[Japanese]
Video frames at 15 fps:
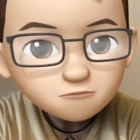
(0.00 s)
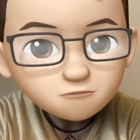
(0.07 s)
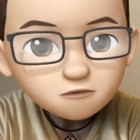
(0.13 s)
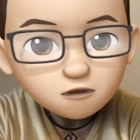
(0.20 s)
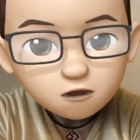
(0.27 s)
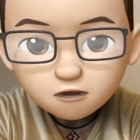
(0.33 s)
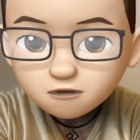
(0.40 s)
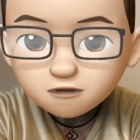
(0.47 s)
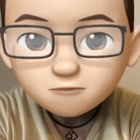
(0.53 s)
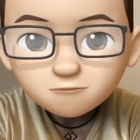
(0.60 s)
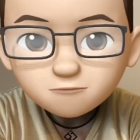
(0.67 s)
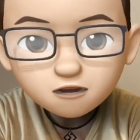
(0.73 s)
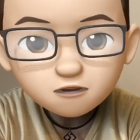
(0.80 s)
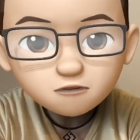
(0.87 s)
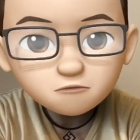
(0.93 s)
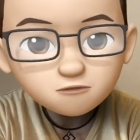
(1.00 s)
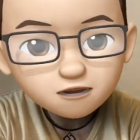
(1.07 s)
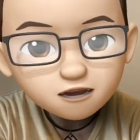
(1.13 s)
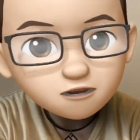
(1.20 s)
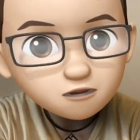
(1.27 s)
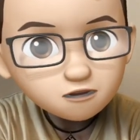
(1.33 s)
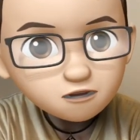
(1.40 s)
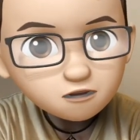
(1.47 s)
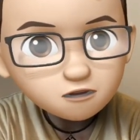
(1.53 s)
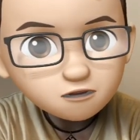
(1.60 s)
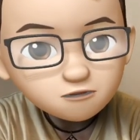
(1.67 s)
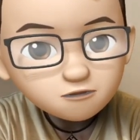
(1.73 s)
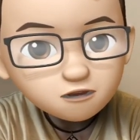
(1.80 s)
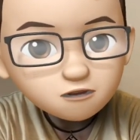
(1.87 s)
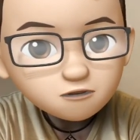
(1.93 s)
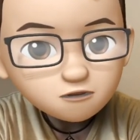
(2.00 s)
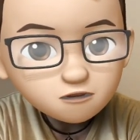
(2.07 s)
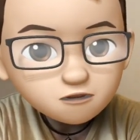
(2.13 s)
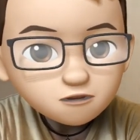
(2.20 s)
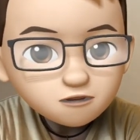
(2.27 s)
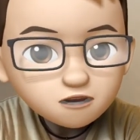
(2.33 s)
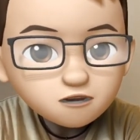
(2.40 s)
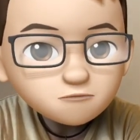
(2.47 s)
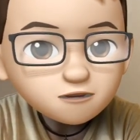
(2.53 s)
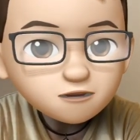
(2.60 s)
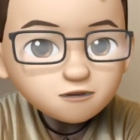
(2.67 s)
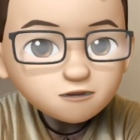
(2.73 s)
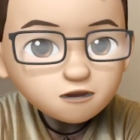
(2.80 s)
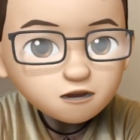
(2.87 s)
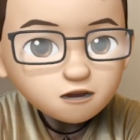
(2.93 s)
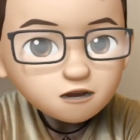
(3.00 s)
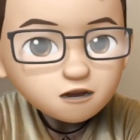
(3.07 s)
はい、じゃあメリットの第2位ですね。2位はですね、